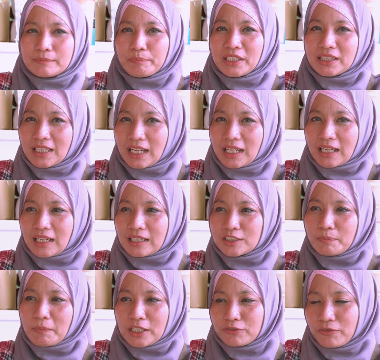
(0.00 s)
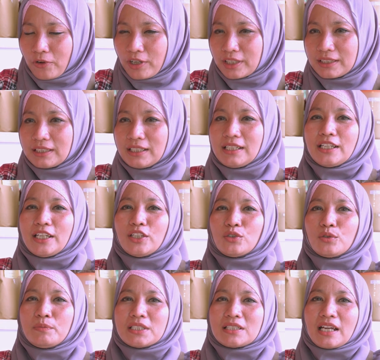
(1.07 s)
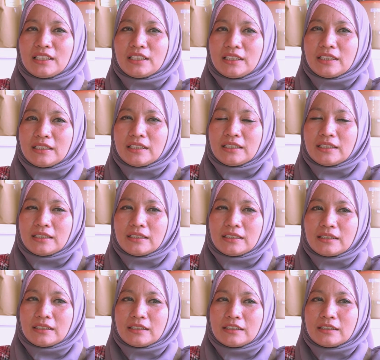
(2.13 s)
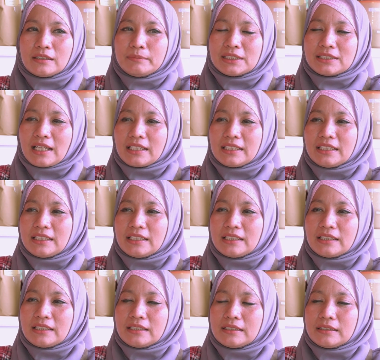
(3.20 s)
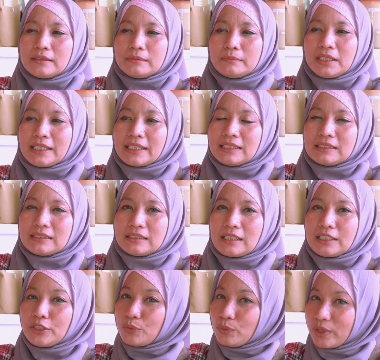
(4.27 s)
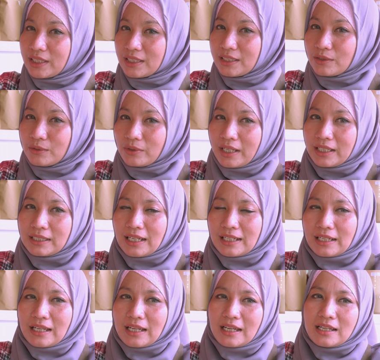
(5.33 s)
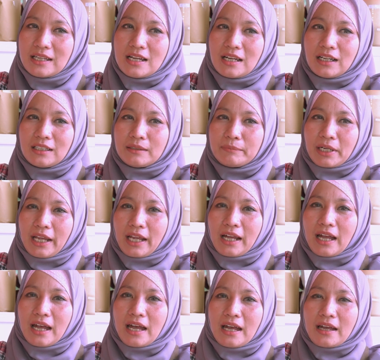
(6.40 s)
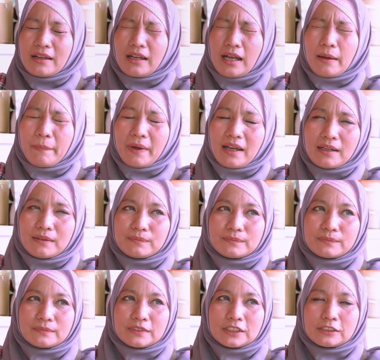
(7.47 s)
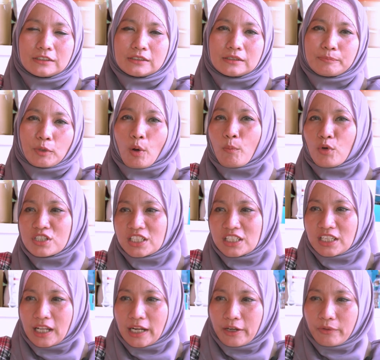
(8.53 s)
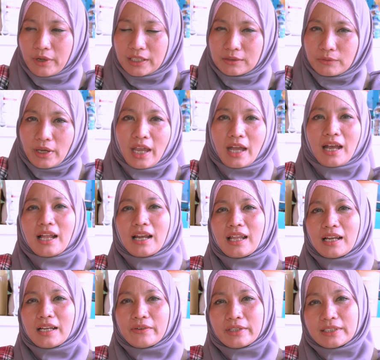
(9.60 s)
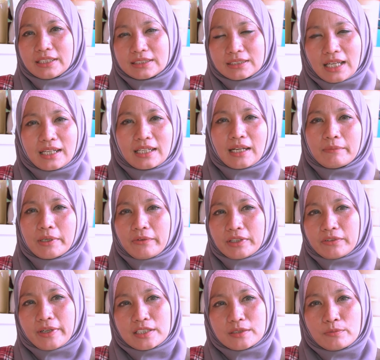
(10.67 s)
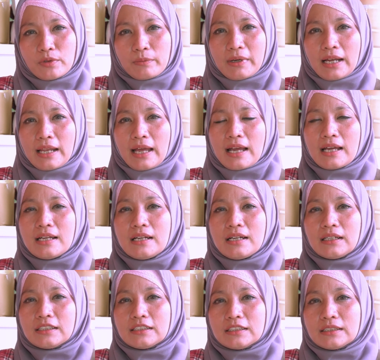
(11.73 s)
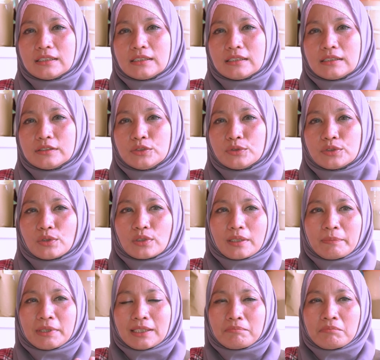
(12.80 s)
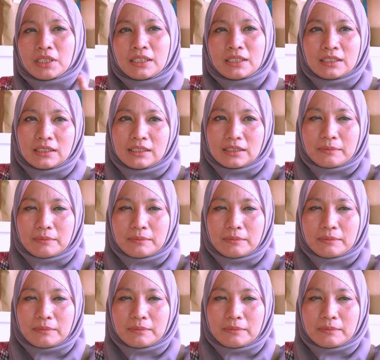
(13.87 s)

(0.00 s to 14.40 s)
pinter, smartphone itu bisa di uh, bisa dibikin jadi duit itu kan karena uh, mereka apa promosinya lewat WA lah, lewat Instagram, lewat Facebook malah uh, justru teman-teman